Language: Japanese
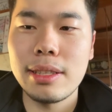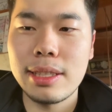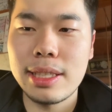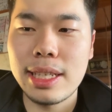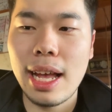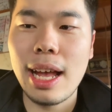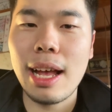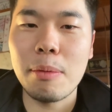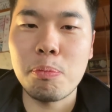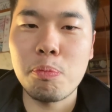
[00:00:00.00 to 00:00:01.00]

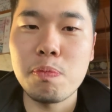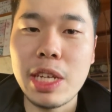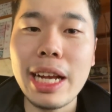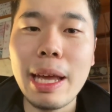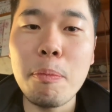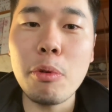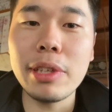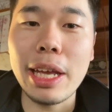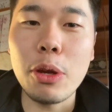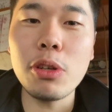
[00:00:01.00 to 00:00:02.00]
じゃあ、じゃんけんぽん
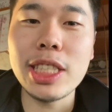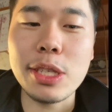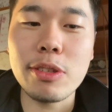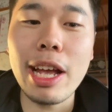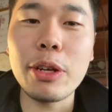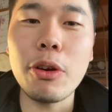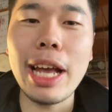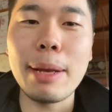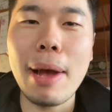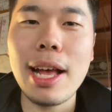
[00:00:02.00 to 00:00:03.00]
で、よっしゃ、ストライクをや
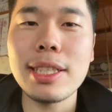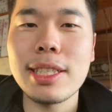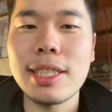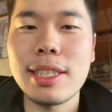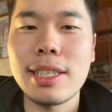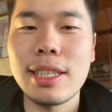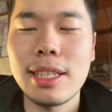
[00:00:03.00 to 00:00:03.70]
ります。